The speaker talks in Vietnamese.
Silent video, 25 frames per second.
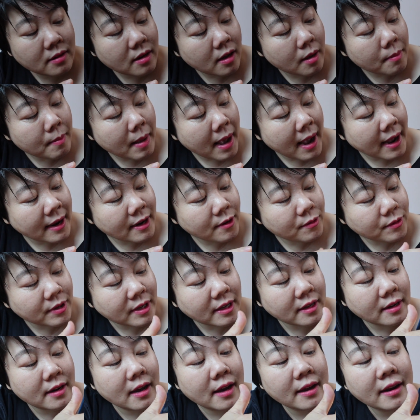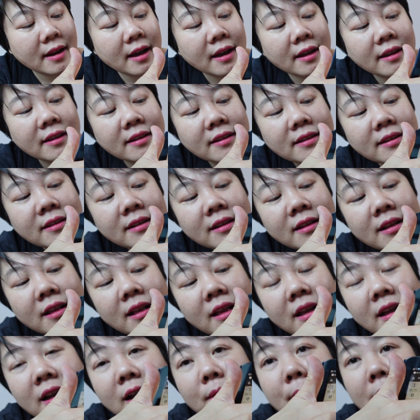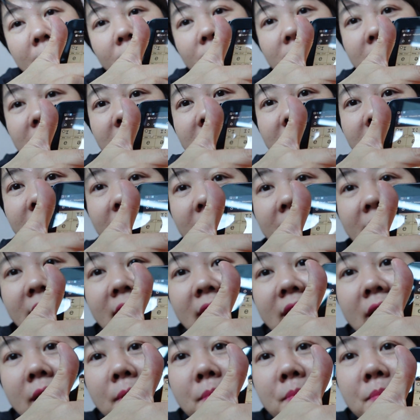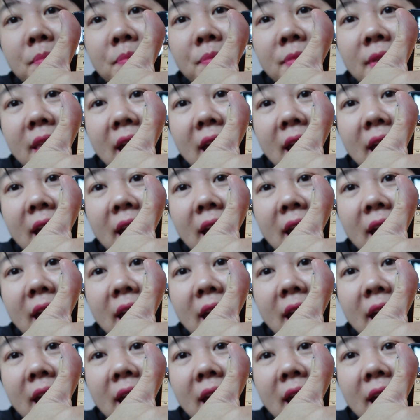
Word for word: âm ai đâu nhỉ đây đây các bạn có thể nhìn thấy cái âm